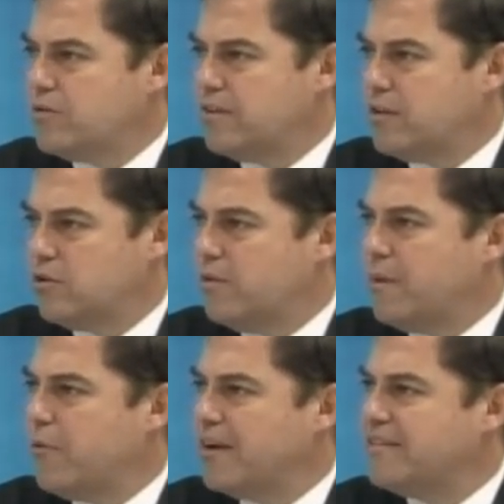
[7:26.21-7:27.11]
O sea, todos
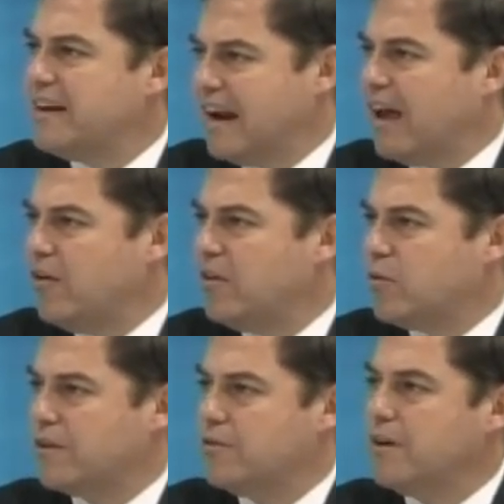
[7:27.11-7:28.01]
vamos a decir, claro, la
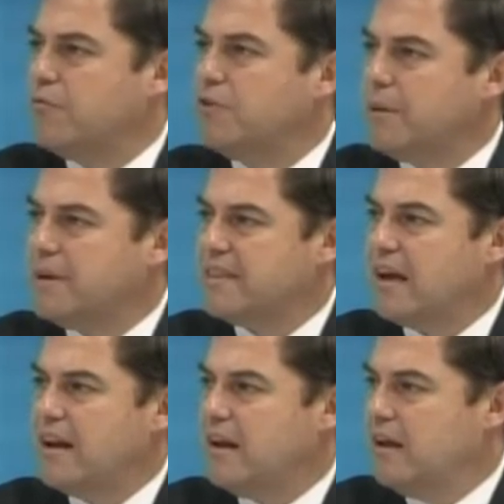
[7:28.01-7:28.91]
educación es
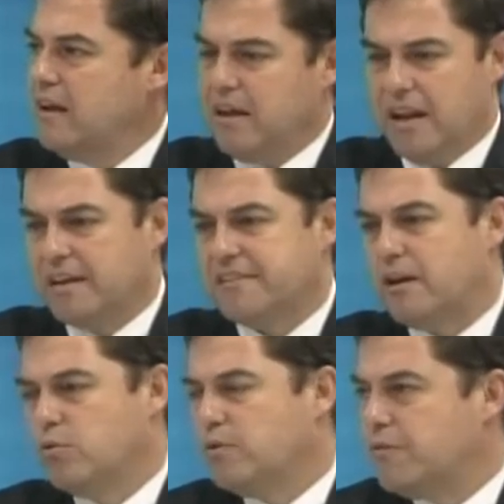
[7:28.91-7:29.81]
fundamental y la
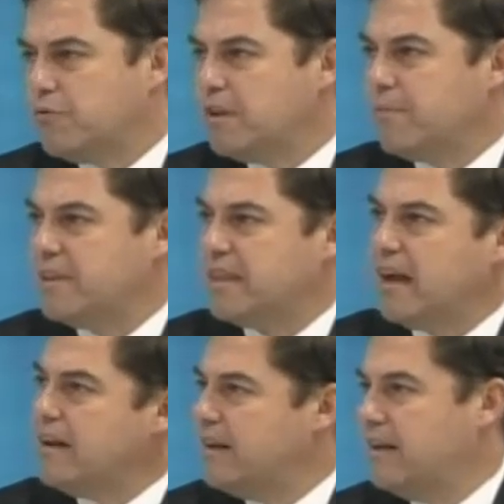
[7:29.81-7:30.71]
salud es
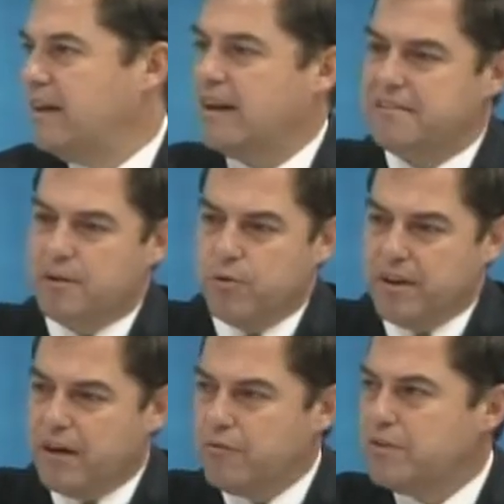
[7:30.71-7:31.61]
fundamental y la
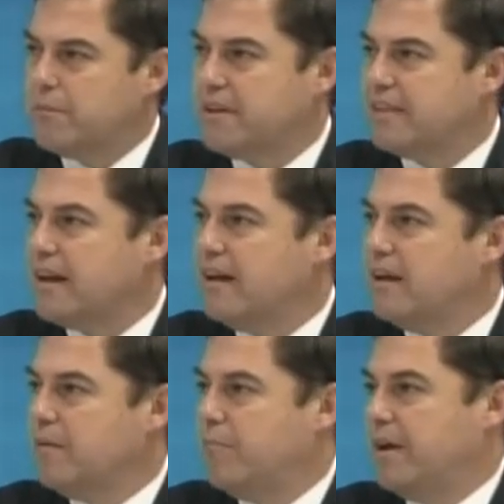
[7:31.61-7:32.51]
seguridad es fundamental,
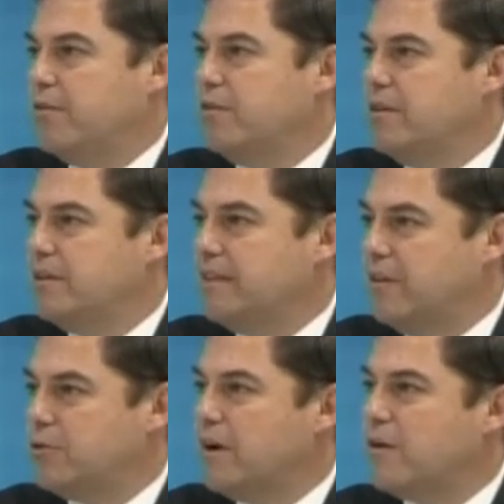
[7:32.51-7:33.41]
pero
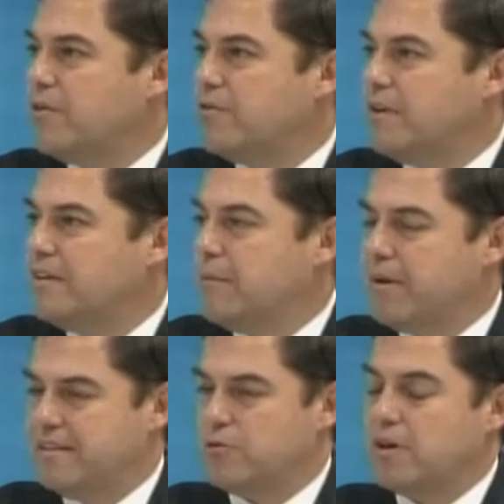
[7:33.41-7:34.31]
dentro de las condiciones del
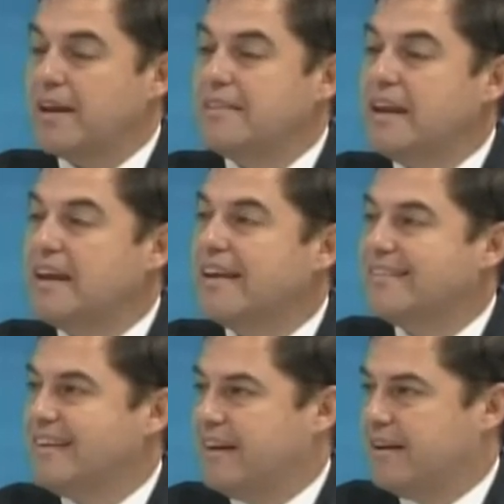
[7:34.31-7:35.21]
país. Entonces, ¿qué tenés que
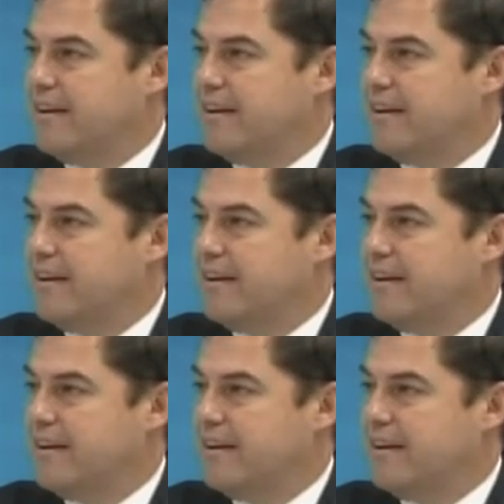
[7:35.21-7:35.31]
hacer?